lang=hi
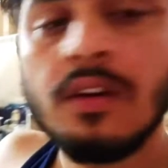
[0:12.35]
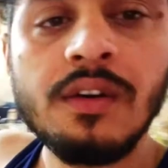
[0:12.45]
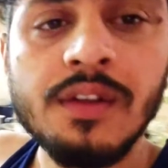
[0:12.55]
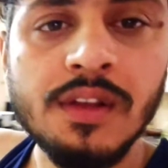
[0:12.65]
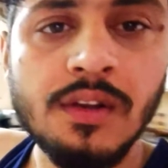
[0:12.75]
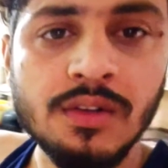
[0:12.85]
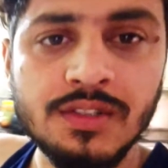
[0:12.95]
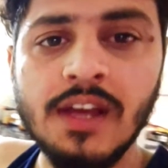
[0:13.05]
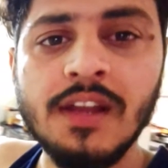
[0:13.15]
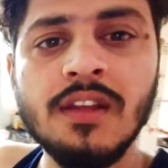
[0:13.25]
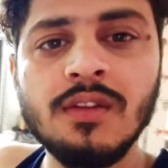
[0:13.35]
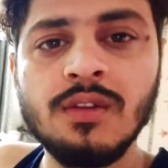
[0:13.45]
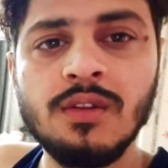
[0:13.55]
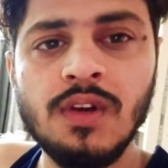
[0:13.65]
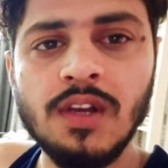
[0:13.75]
और ये लोग जा रहे हैं
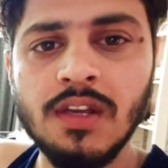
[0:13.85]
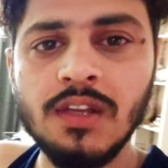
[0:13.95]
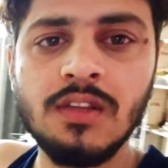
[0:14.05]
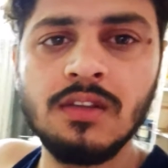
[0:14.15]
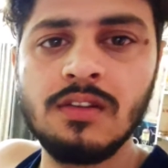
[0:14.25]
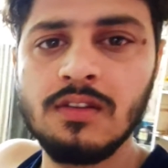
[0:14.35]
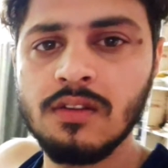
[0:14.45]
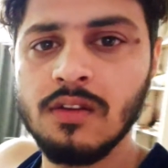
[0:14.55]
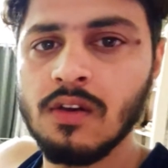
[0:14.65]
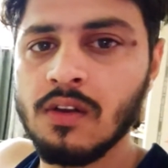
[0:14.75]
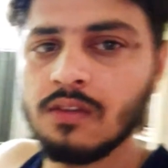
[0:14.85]
दोनों अंकित और